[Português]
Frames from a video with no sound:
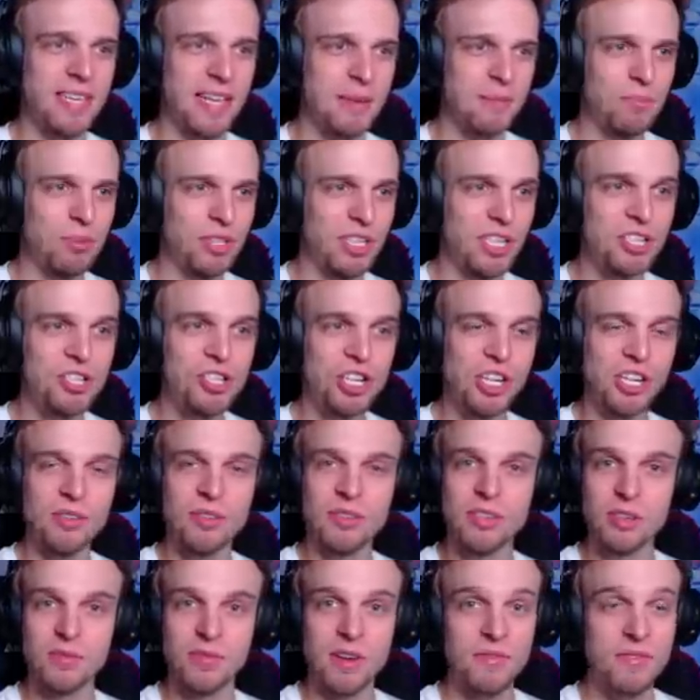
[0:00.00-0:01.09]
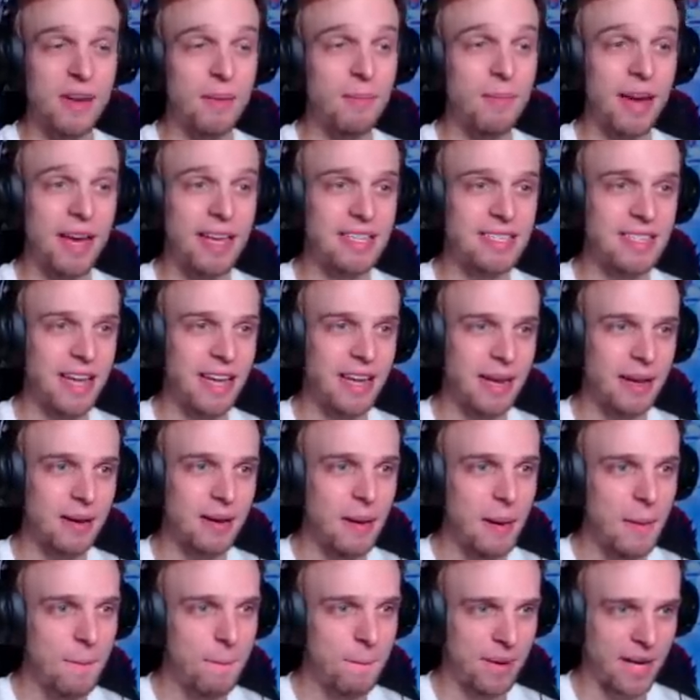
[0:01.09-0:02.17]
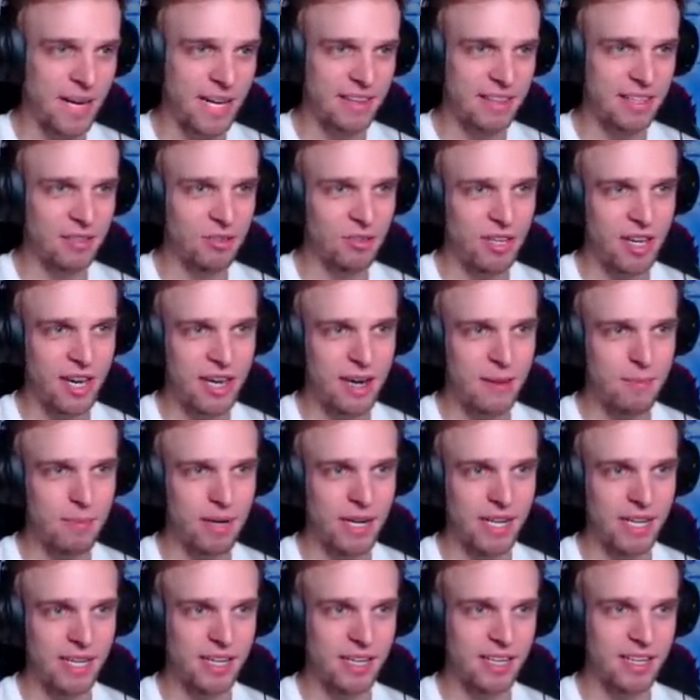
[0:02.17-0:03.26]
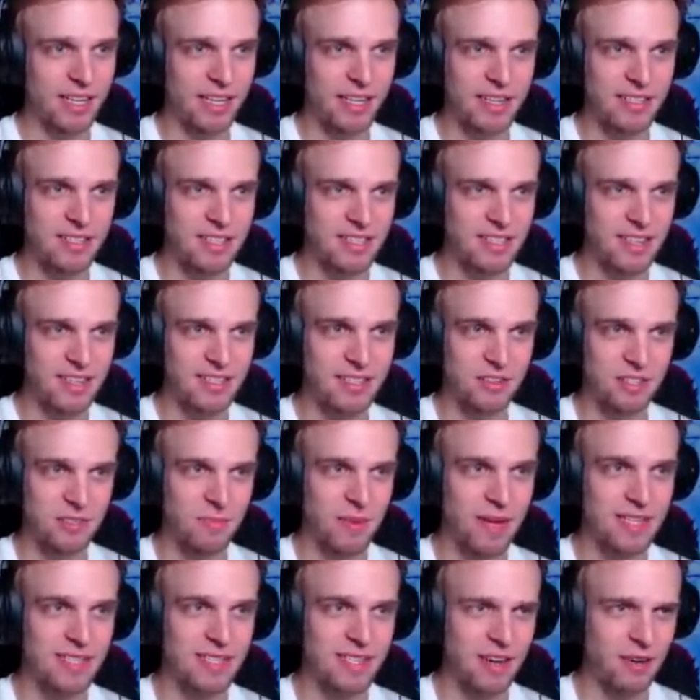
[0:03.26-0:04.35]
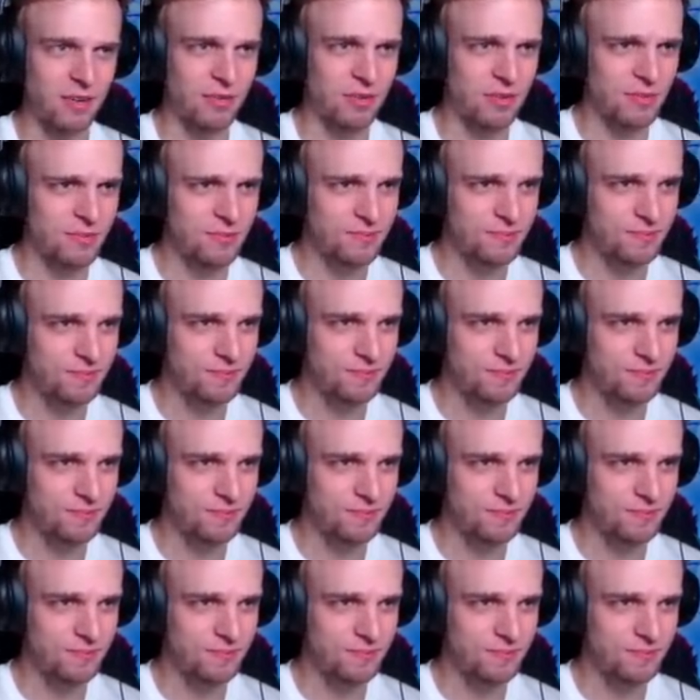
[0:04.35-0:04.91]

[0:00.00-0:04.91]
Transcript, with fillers: mas ele é bonitinho, então vai ficar mais área preta do que área branca aqui nessa estação espacial.